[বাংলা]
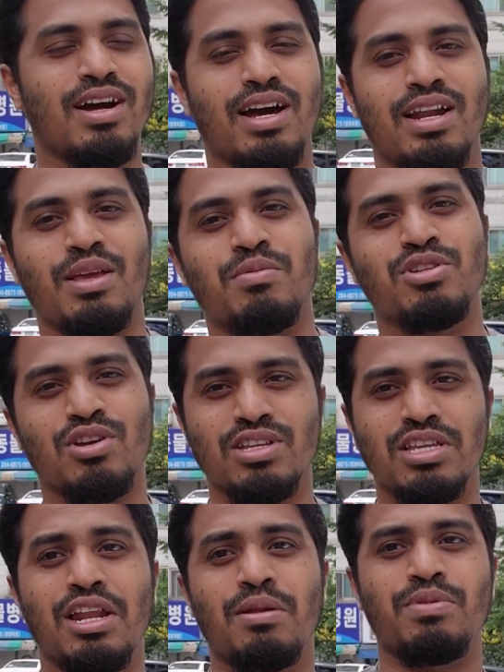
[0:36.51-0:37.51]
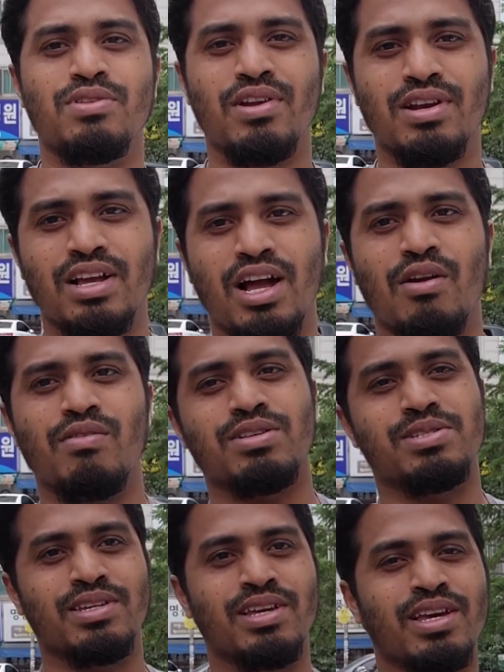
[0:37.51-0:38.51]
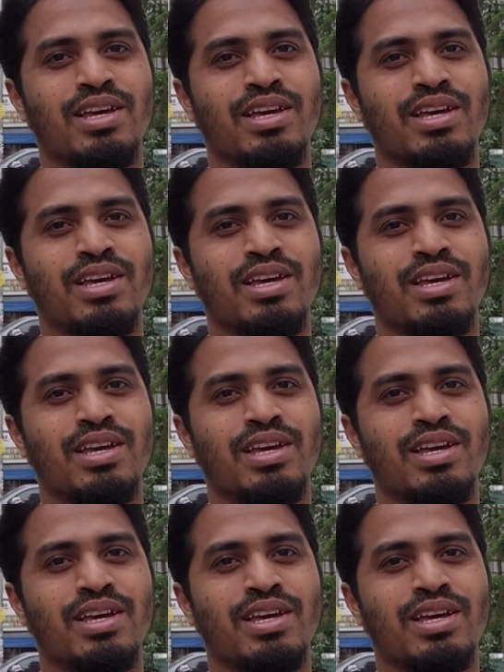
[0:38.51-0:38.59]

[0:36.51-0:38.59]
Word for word: আর এই বিষয়টা জানার পিছনে একটা কারণ আছে